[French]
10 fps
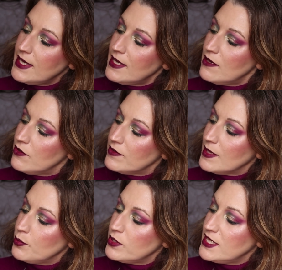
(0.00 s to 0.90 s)
et
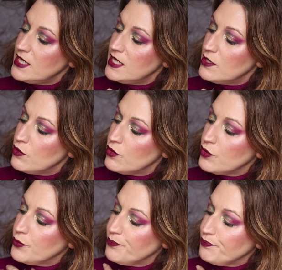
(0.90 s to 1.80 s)
d'un petit
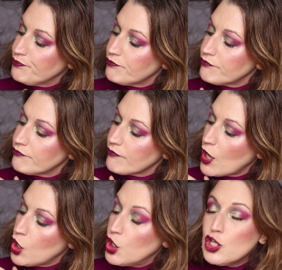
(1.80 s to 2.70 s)

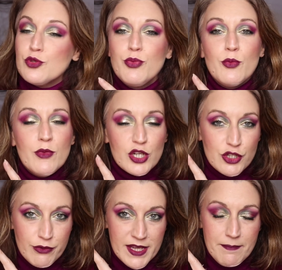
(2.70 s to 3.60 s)
Gloss Bomb
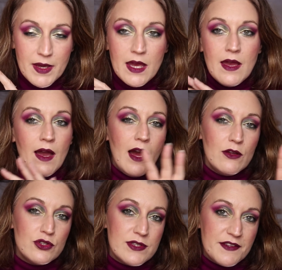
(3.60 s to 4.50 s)
Cream.
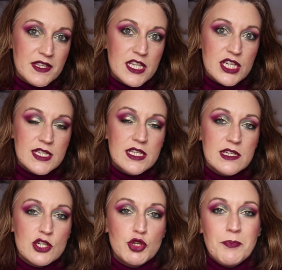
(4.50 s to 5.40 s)
Alors je vous avais déjà
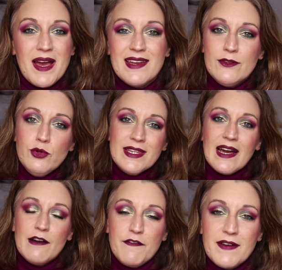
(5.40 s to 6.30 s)
dit, hein, je ne suis pas
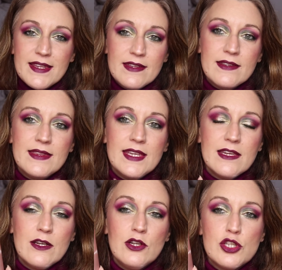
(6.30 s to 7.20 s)
ultra fan
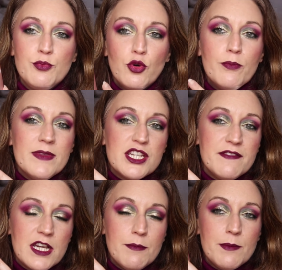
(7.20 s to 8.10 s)
des Gloss Bomb, mais
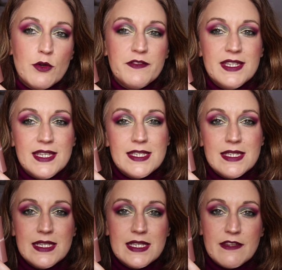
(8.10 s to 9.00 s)
j'avais quand même envie de
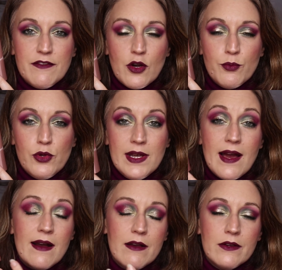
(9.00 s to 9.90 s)
tester cette
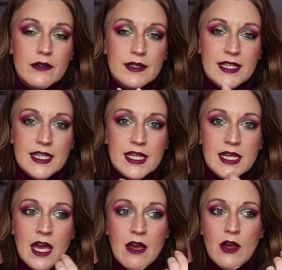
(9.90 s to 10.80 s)
formule-là euh, qui
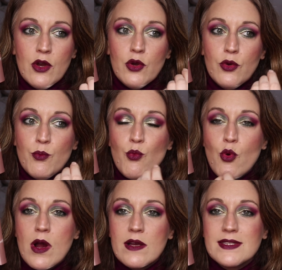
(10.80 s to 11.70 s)
est euh,
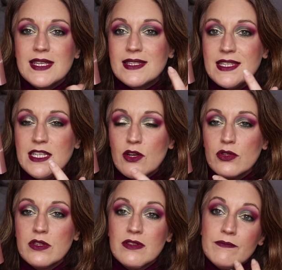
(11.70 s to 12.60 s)
moins
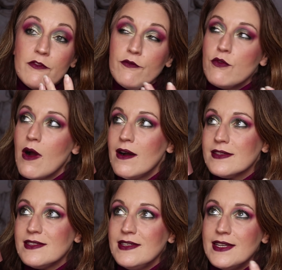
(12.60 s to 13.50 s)
scintillante
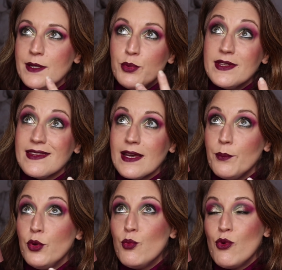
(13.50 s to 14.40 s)
voir si elle est peut-être
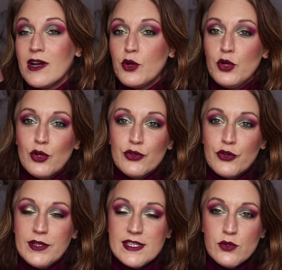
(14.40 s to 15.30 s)
un peu moins
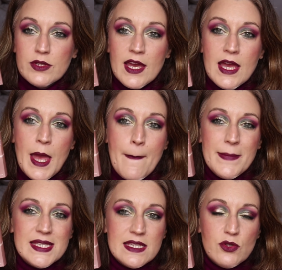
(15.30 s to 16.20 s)
collante que les autres.
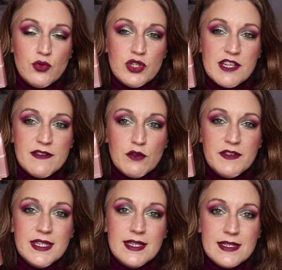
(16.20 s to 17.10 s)
Mais c'est surtout que j'avais
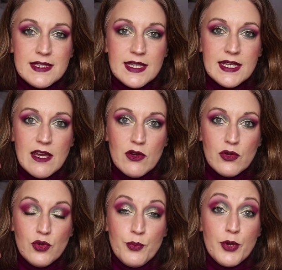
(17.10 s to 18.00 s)
envie de tester
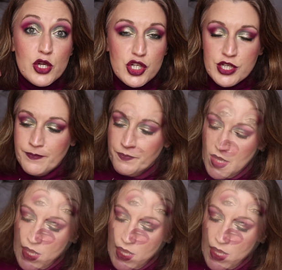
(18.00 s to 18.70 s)
euh, le blush